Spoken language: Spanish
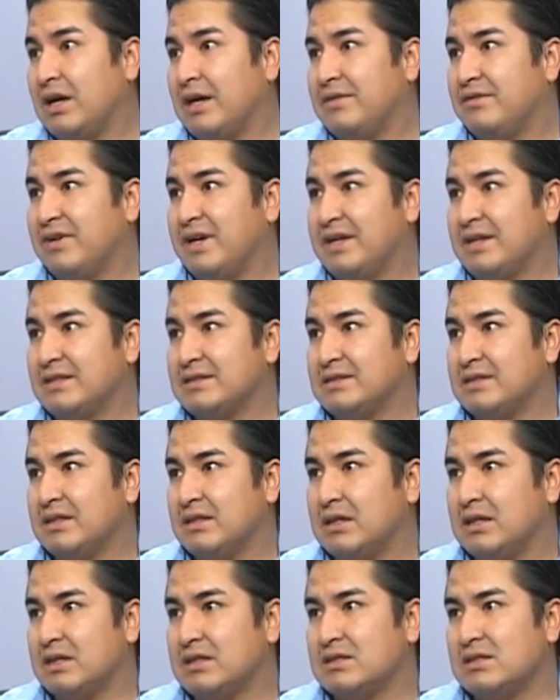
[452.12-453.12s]
hay varias
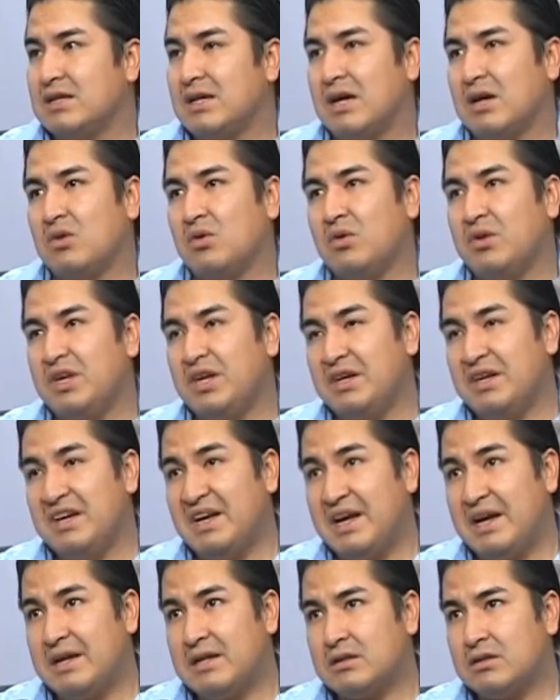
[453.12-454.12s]
técnicas. La con
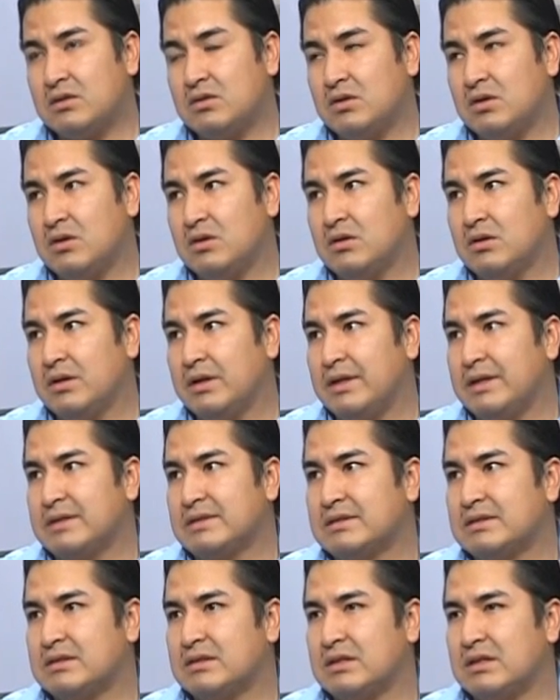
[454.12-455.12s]
injerto
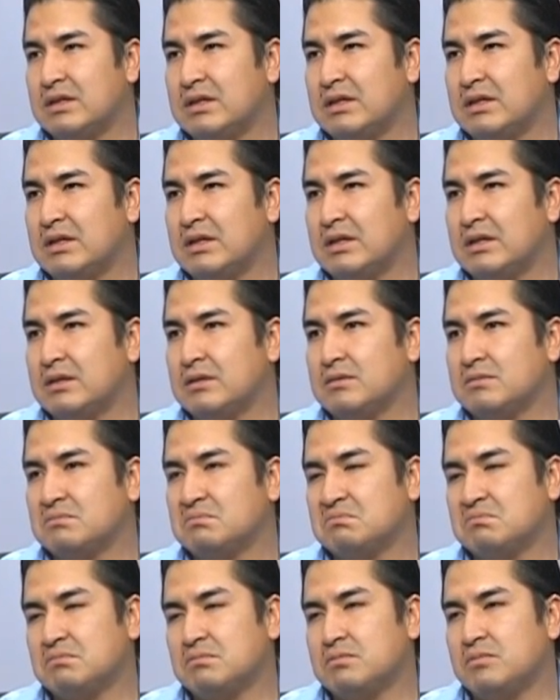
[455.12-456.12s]
este,
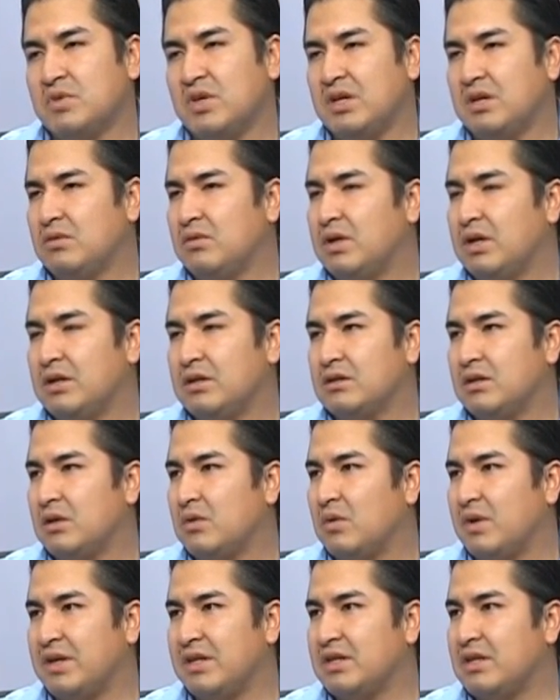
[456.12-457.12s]
puede durar entre
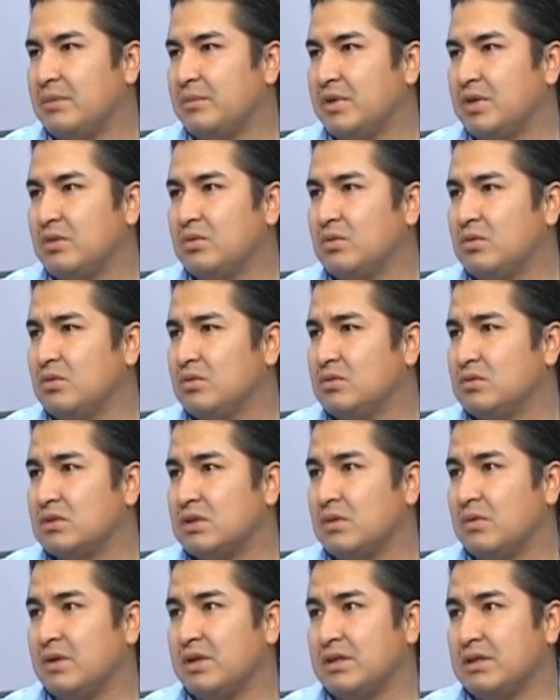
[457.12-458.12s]
40 minutos
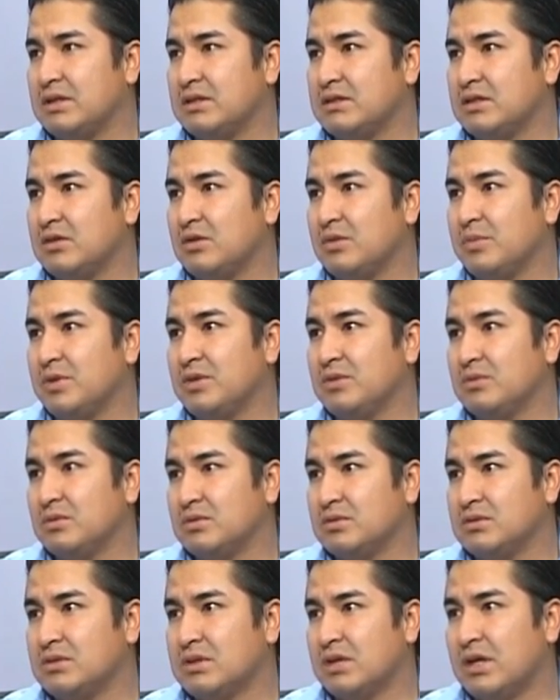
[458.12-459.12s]
a 45
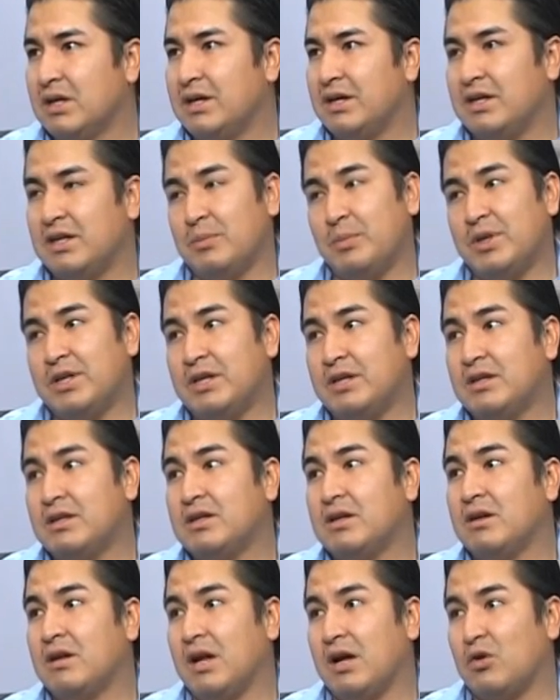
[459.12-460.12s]
minutos, y
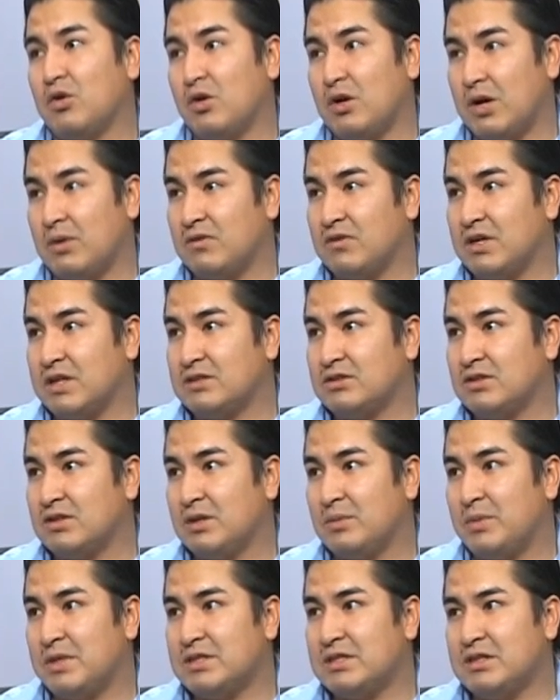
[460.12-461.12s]
de la colaboración
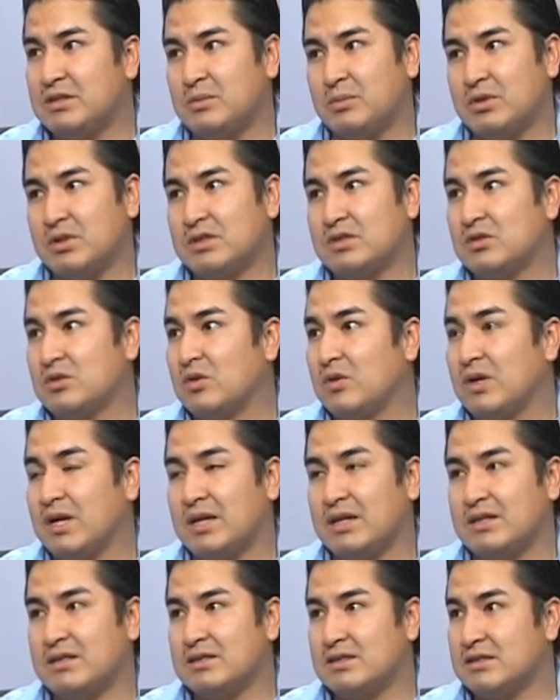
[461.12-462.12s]
del paciente, porque es con
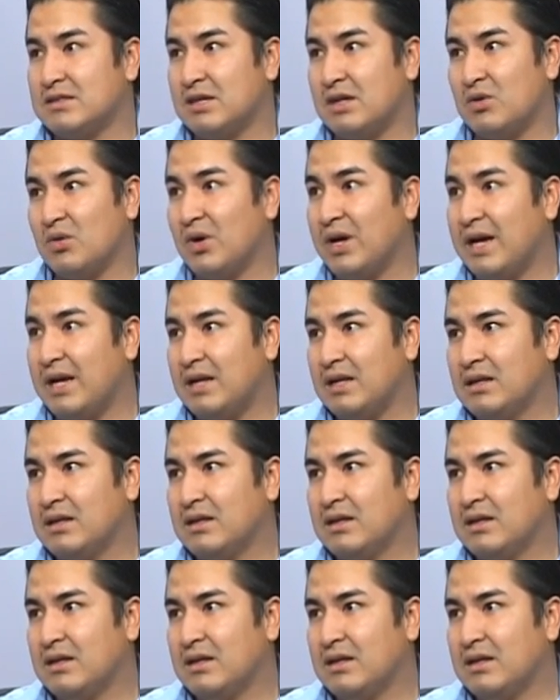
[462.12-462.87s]
anestesia local.